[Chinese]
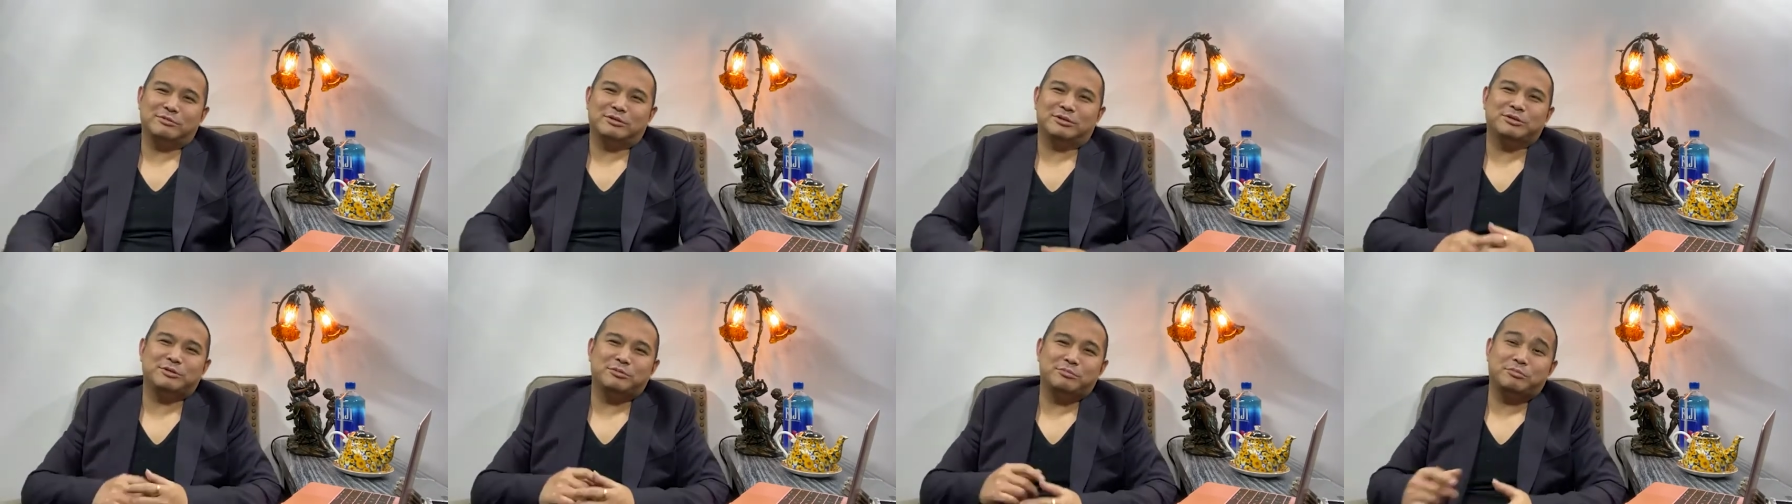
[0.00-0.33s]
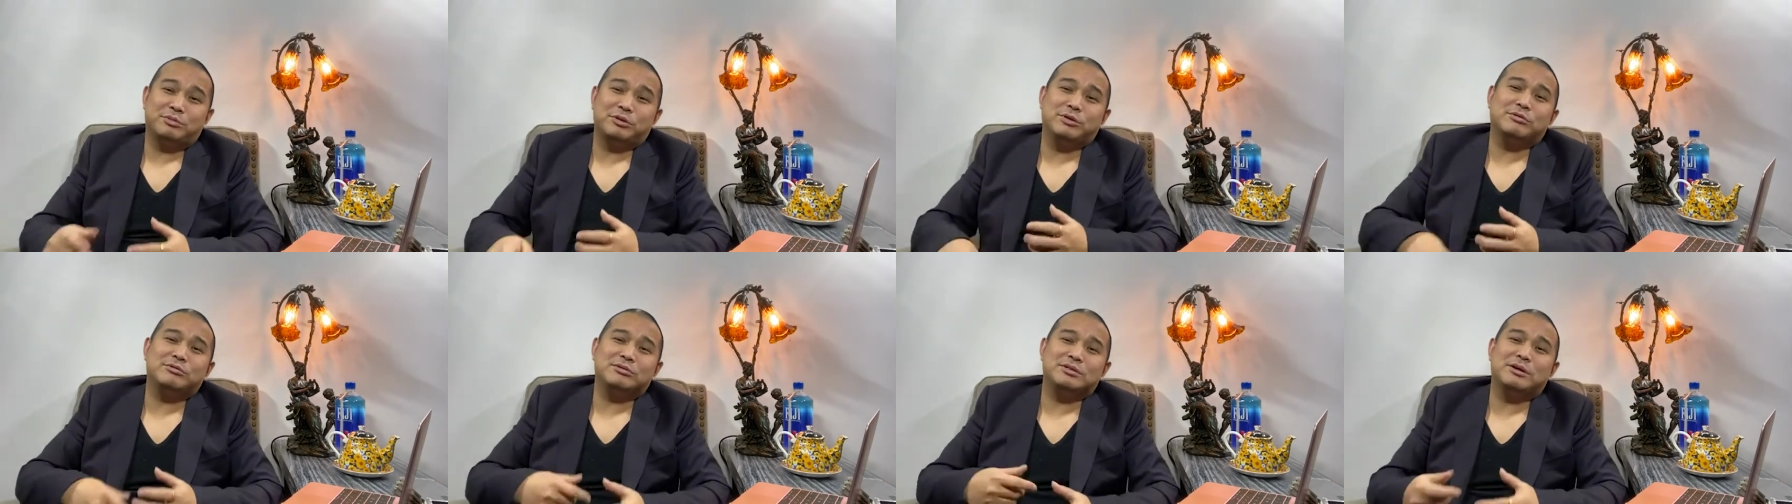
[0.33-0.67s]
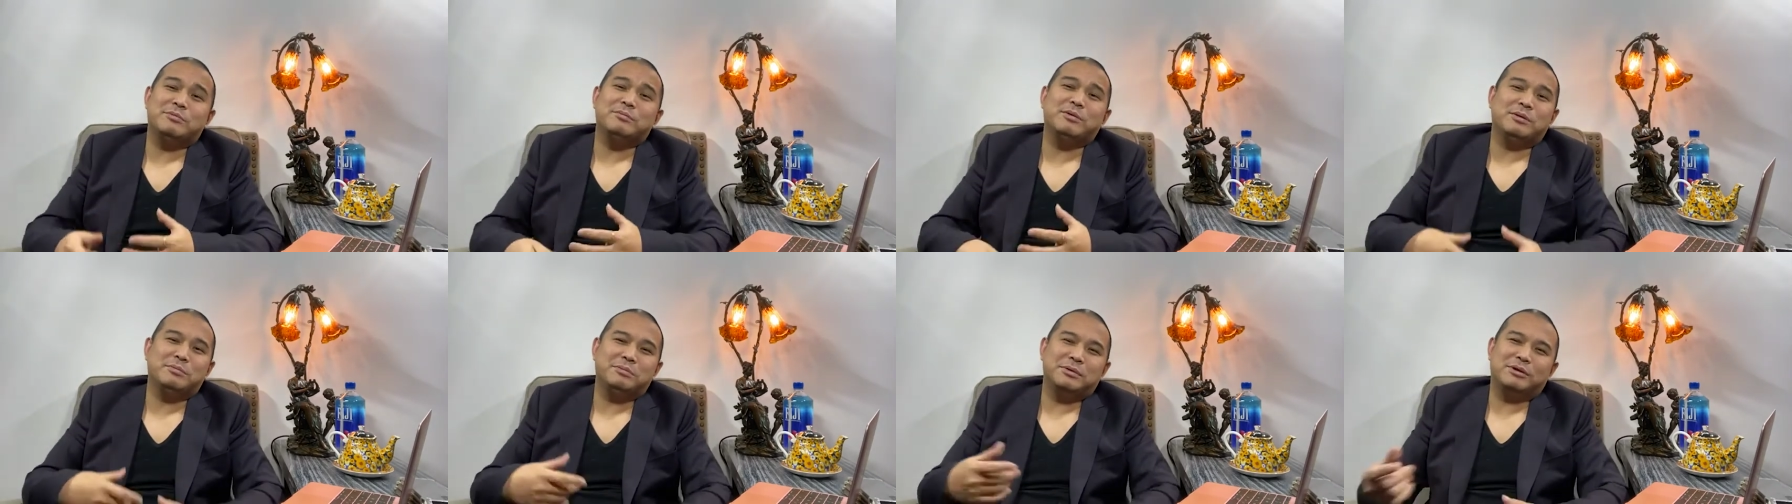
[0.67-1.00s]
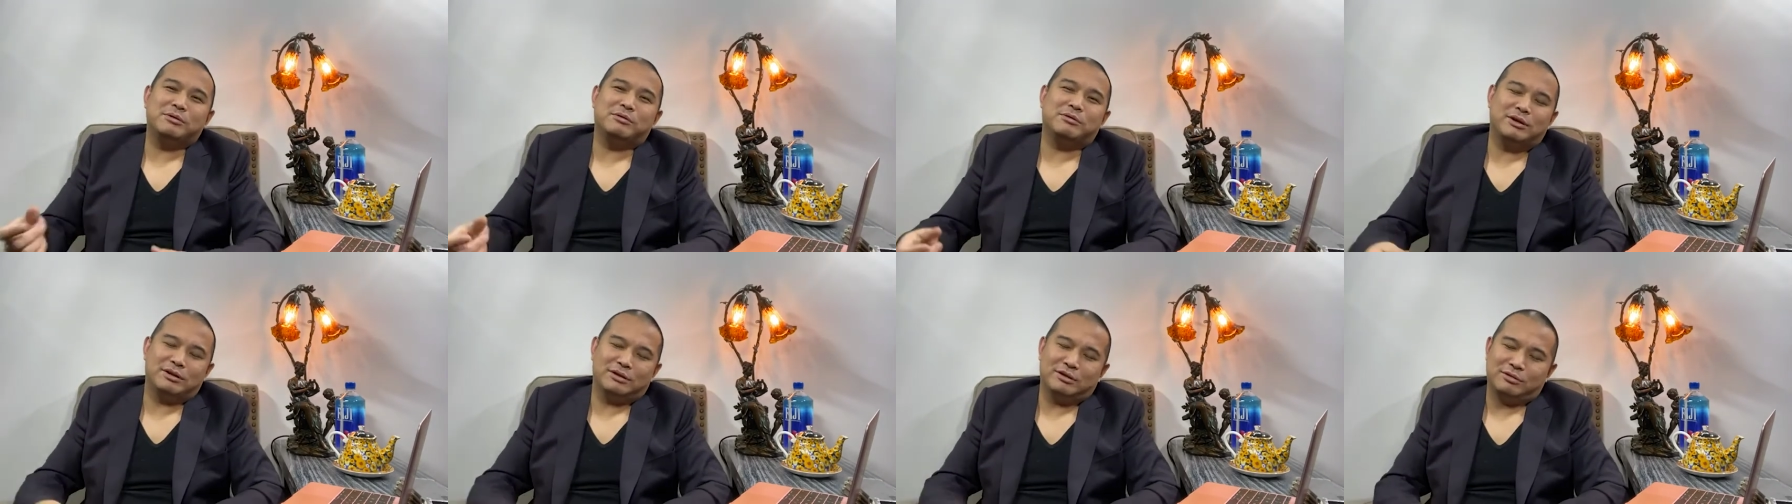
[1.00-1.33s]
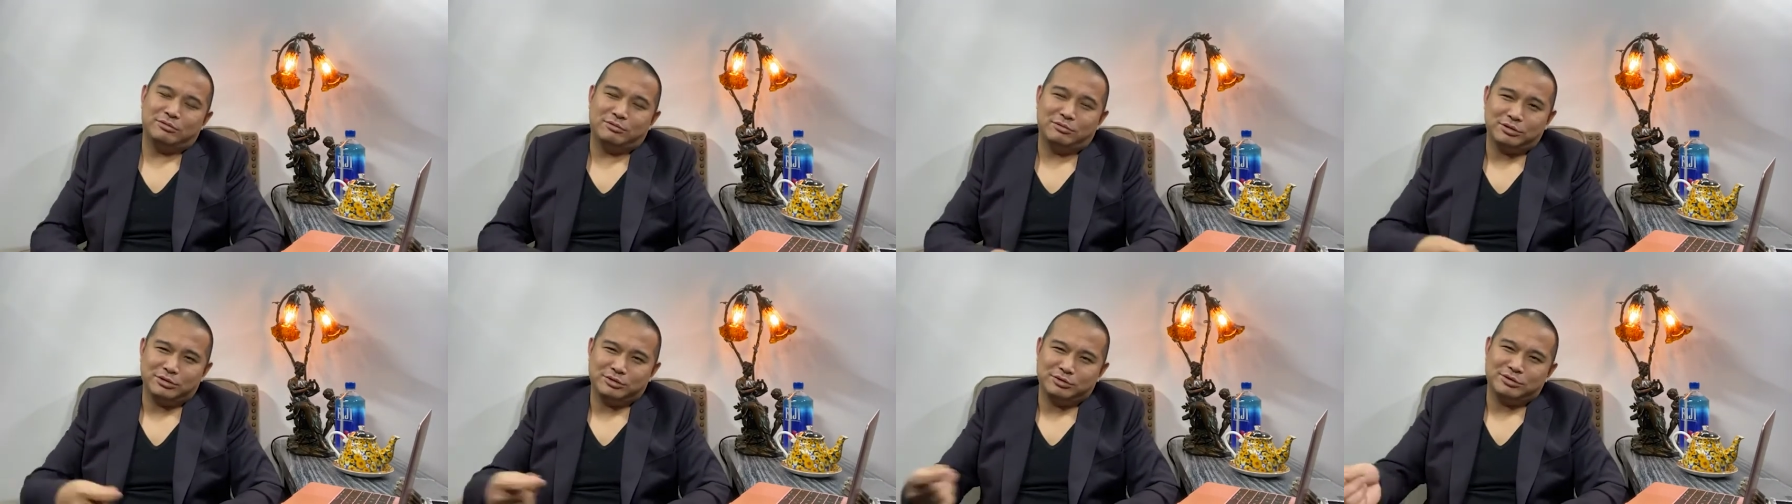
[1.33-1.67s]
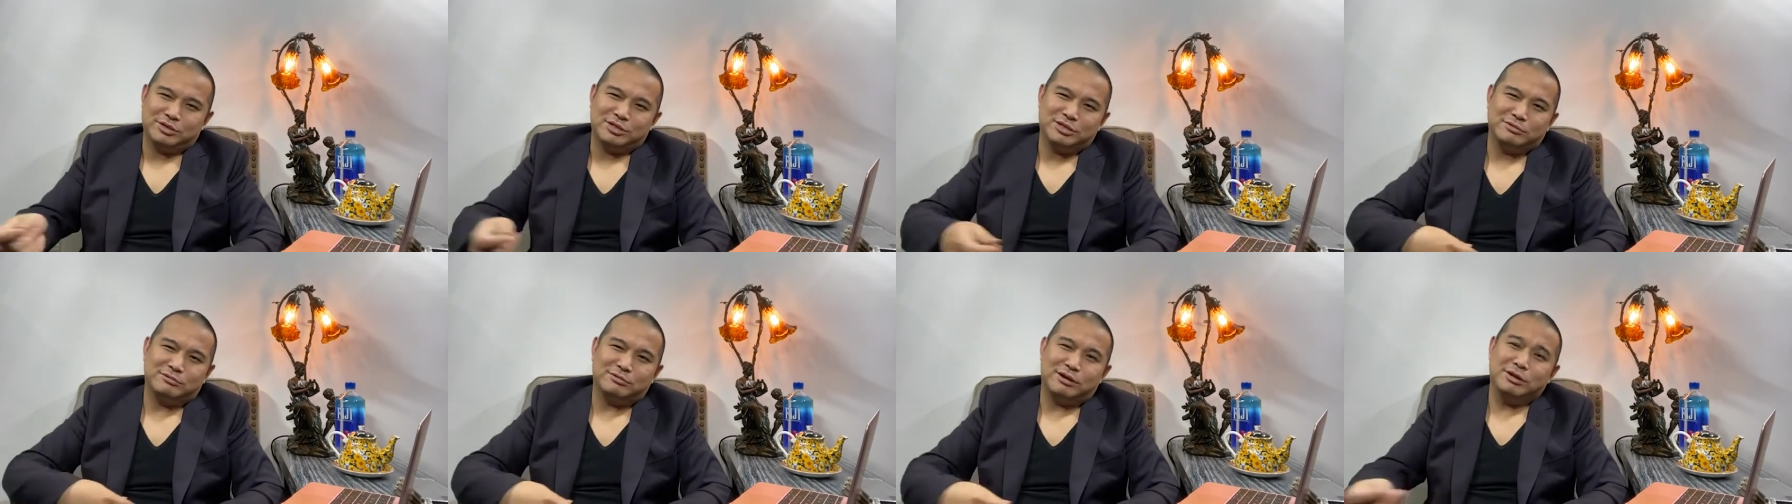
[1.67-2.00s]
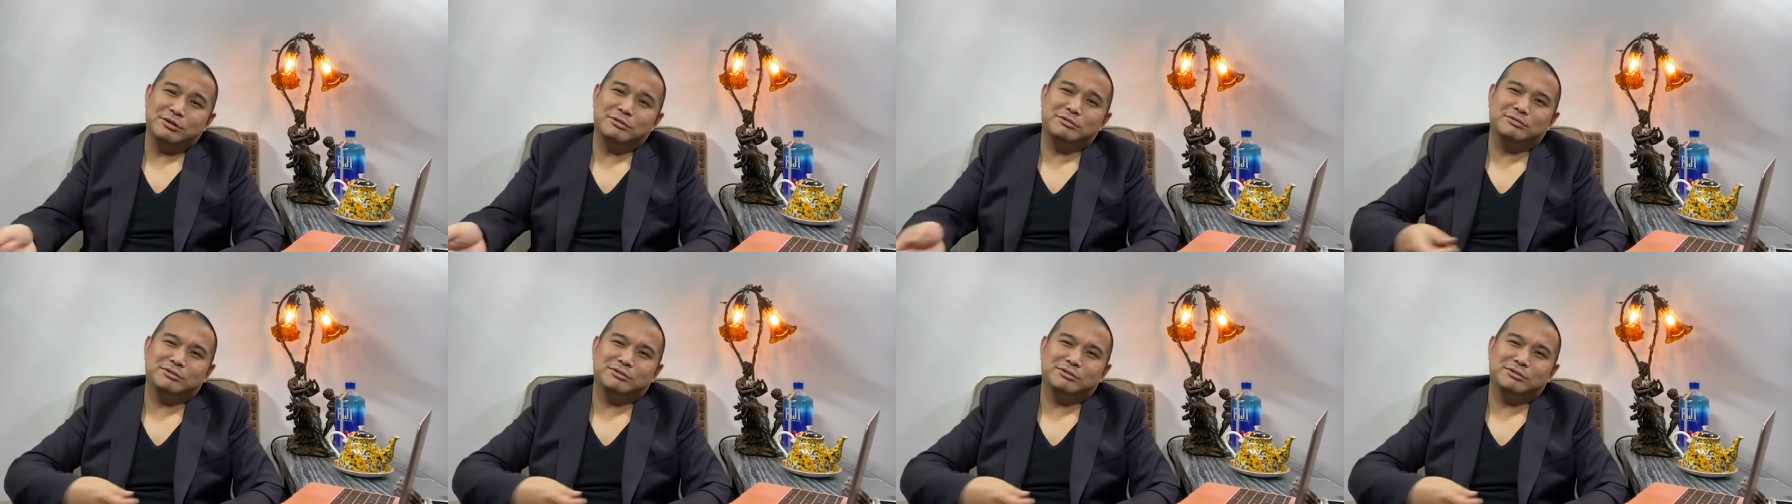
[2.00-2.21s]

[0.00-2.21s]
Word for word: 我就不用人民币换啊，我就喜欢